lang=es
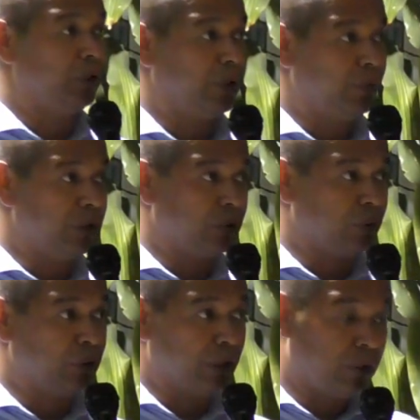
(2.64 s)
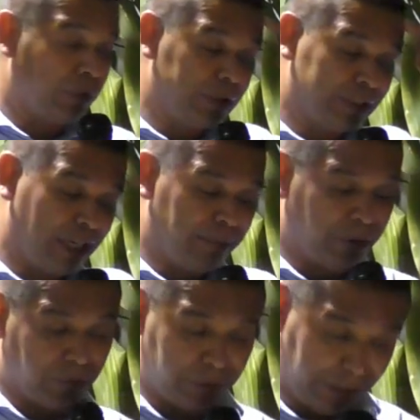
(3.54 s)
de nuestro Señor y
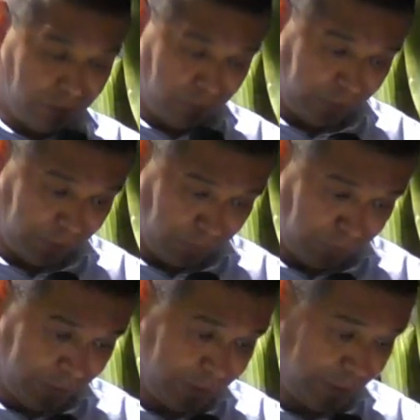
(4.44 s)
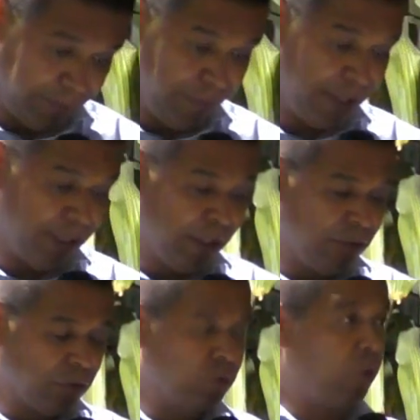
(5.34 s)
Salvador Cristo Jesús. Dice,
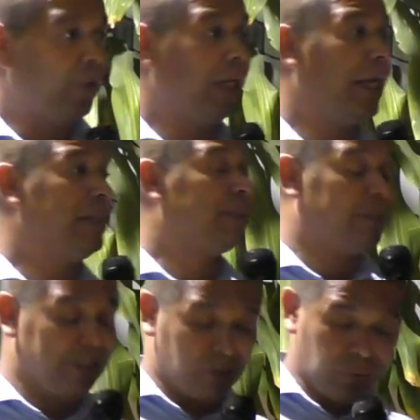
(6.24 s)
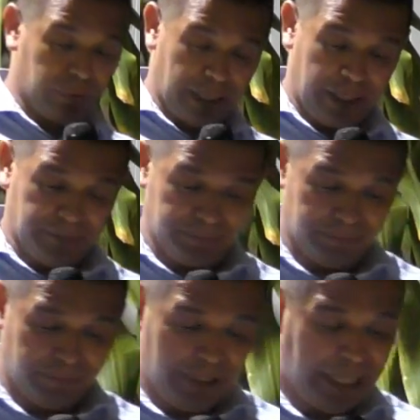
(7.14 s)
toda la escritura
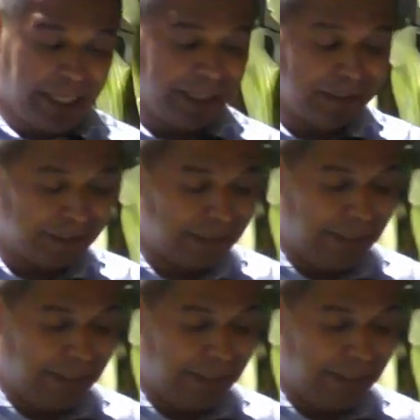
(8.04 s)
es